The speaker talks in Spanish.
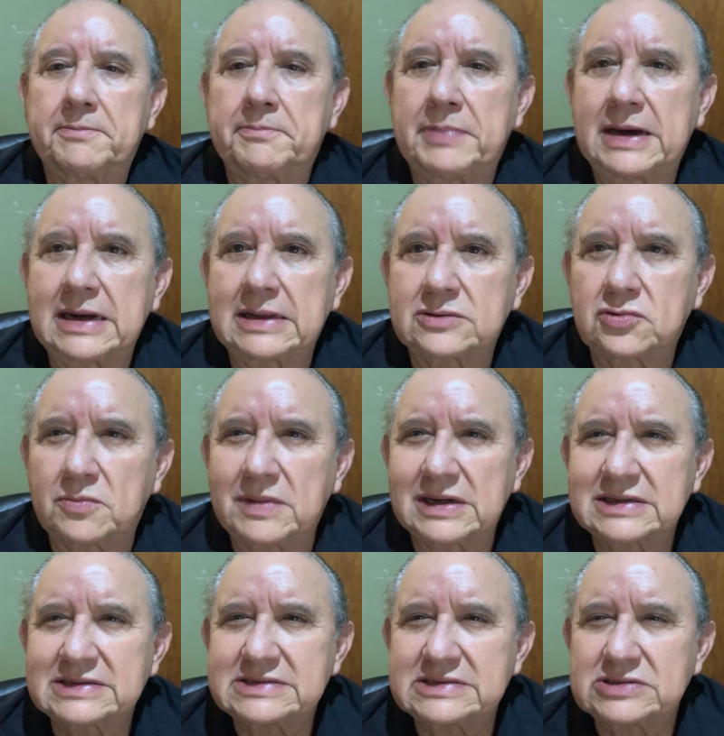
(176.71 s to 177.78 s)
para tomar
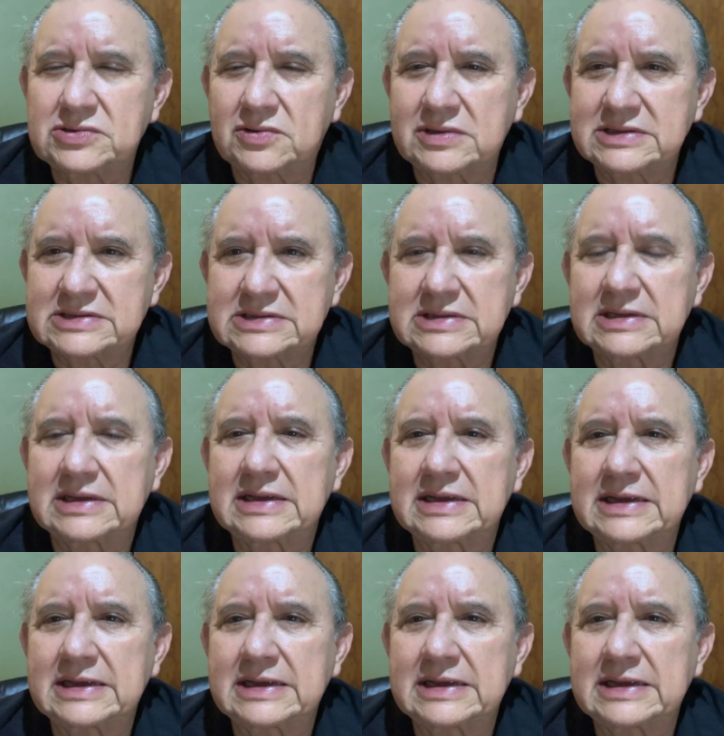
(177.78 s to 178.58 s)
decisiones.